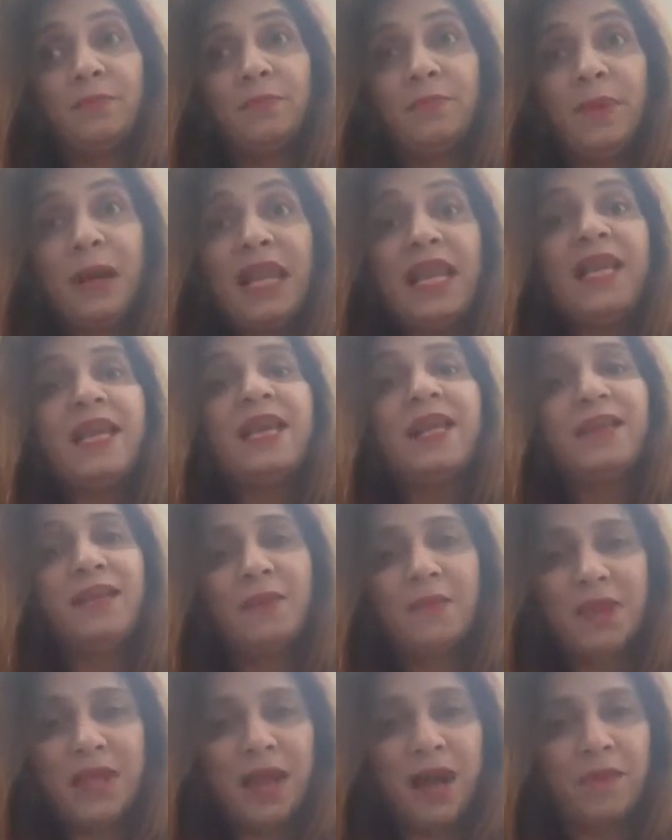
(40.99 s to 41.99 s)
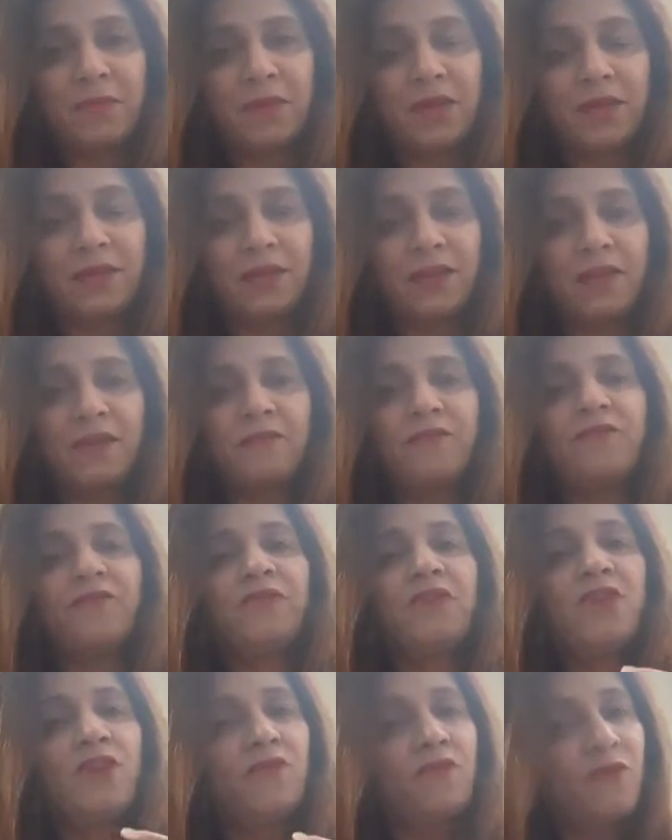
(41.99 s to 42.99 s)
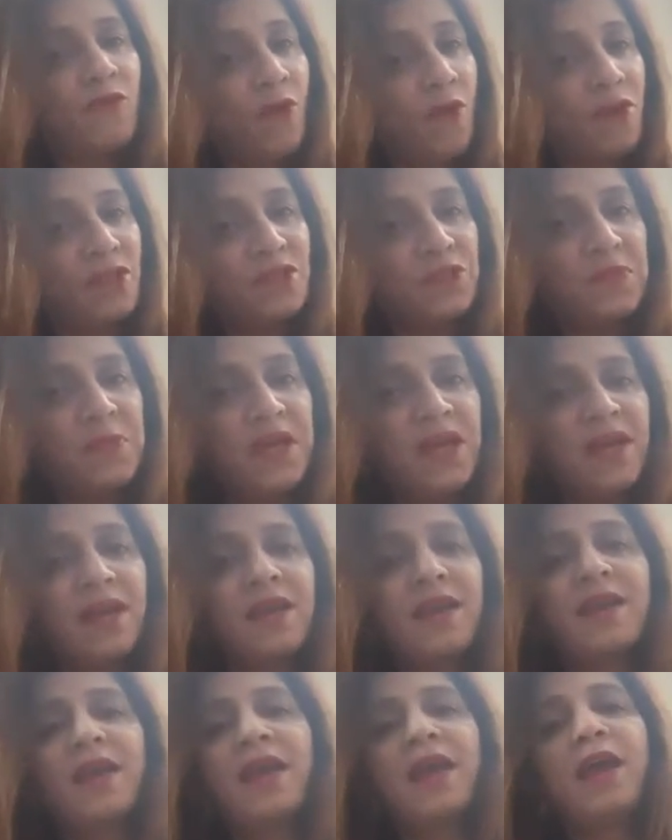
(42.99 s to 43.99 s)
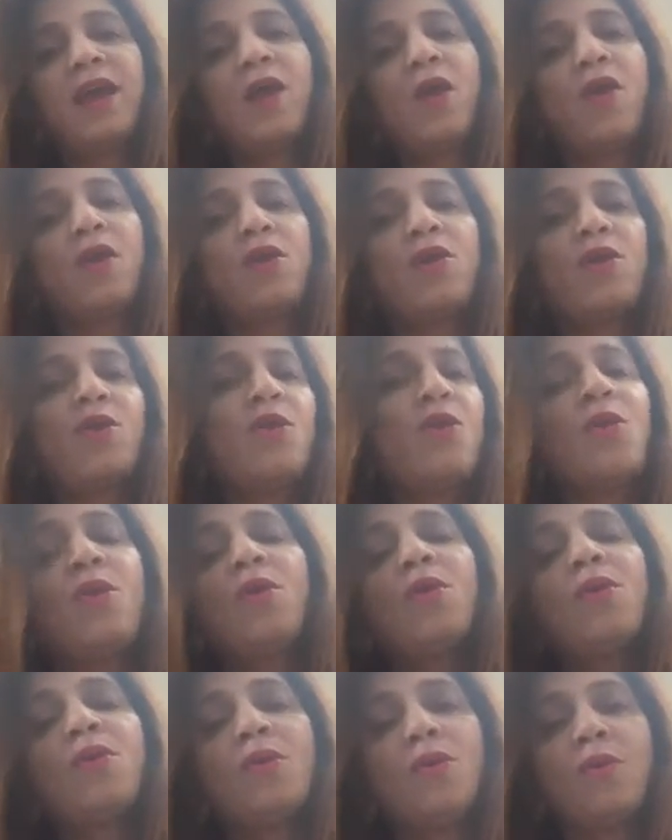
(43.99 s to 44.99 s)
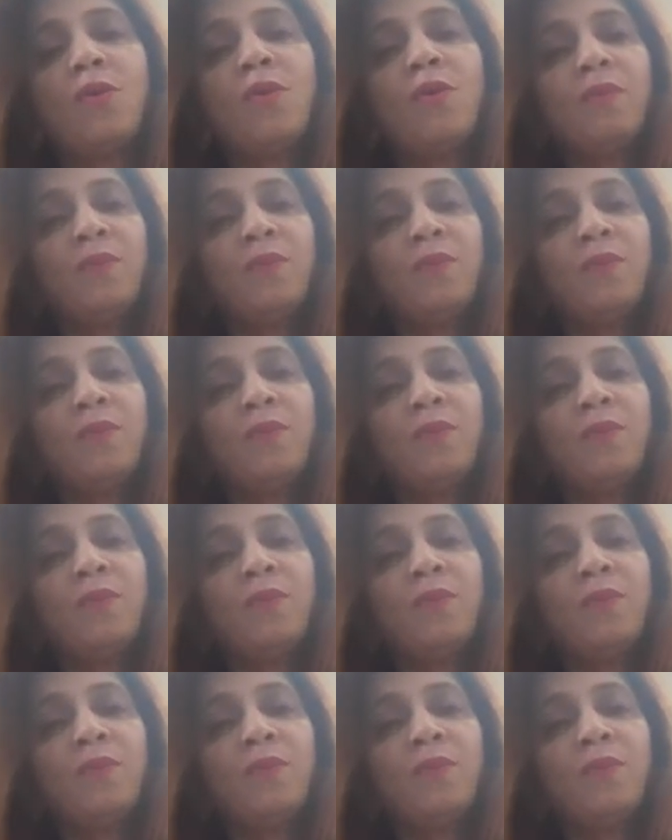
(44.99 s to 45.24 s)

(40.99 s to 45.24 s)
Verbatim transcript: भले के लिए भी काम करते हैं फ्री ऑफ कॉस्ट भी कर रहे हैं और लोगों को